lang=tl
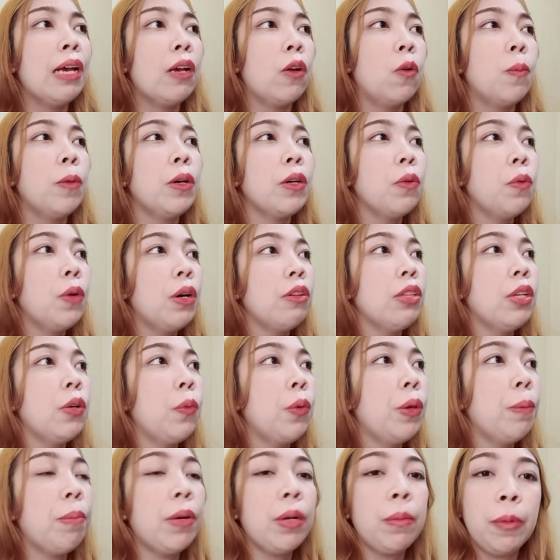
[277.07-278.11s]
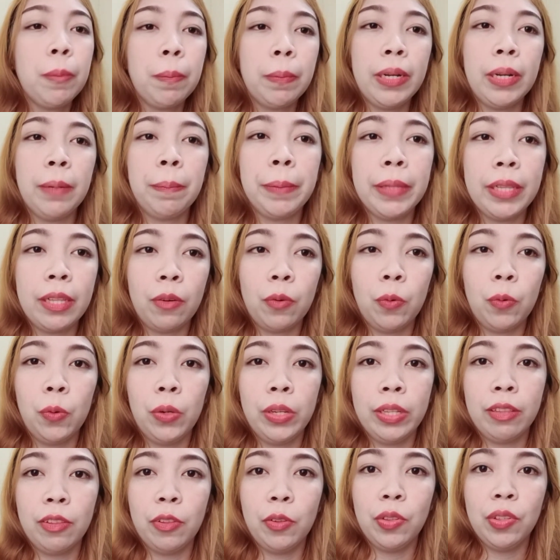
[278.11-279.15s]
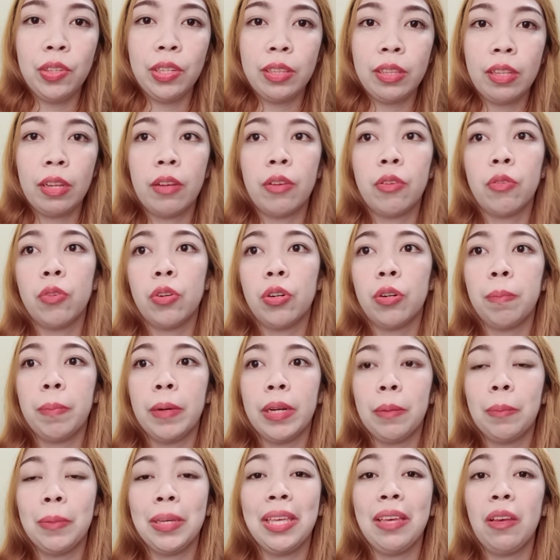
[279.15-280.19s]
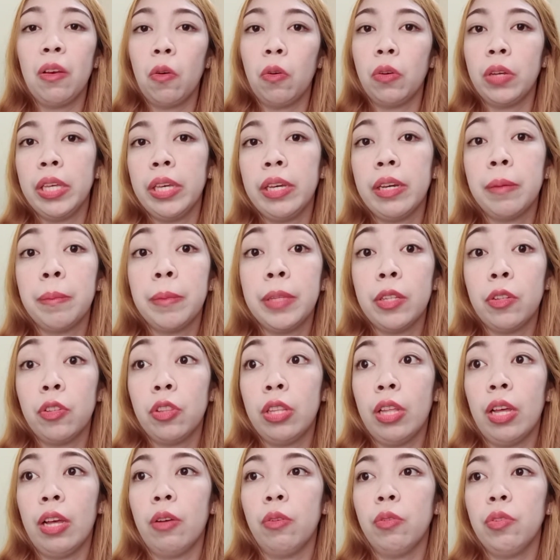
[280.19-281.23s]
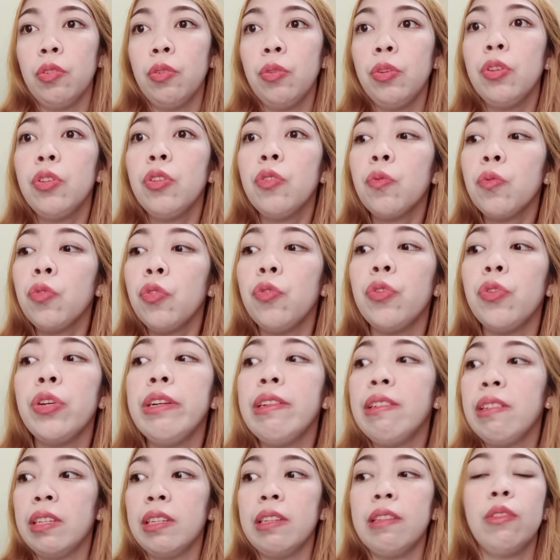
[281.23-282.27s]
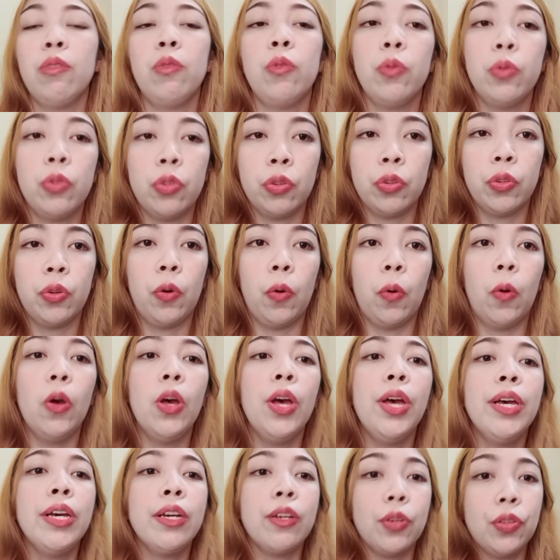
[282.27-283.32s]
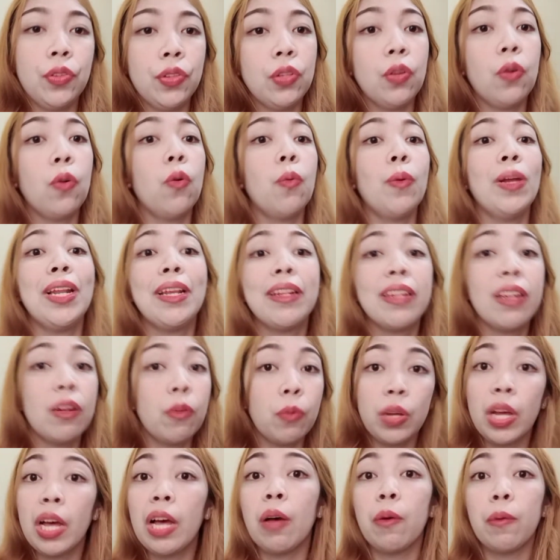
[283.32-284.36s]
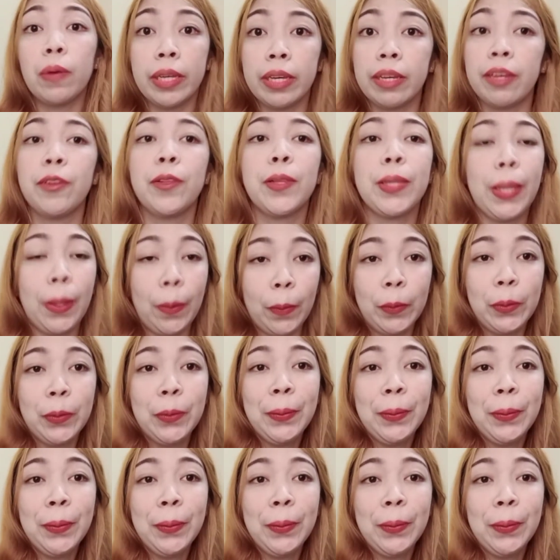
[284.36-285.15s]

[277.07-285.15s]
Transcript: gumagawa ako ng way para mapalapit ako ulit do sa tao or para maging okay kami ng tao. So, yun yung New Year's resolution ko. Gusto ko wala na akong kaaway ngayong taon.